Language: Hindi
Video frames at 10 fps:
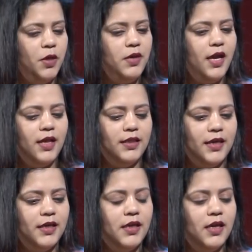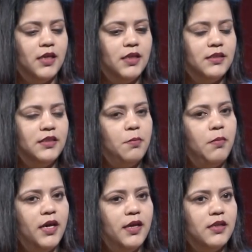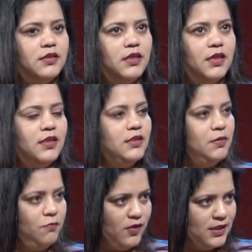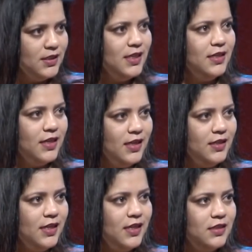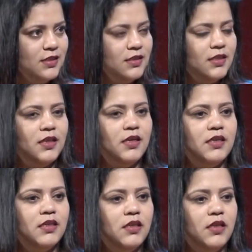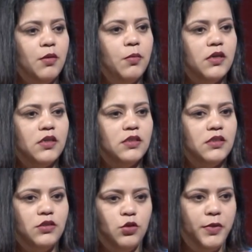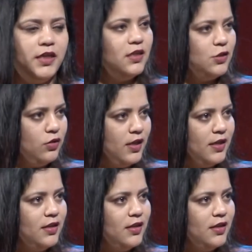भी याद है हाँ, हाँ। जब मैं जिम फर्स्ट दिन गई थी अच्छा तब जो बिगनेस होते हैं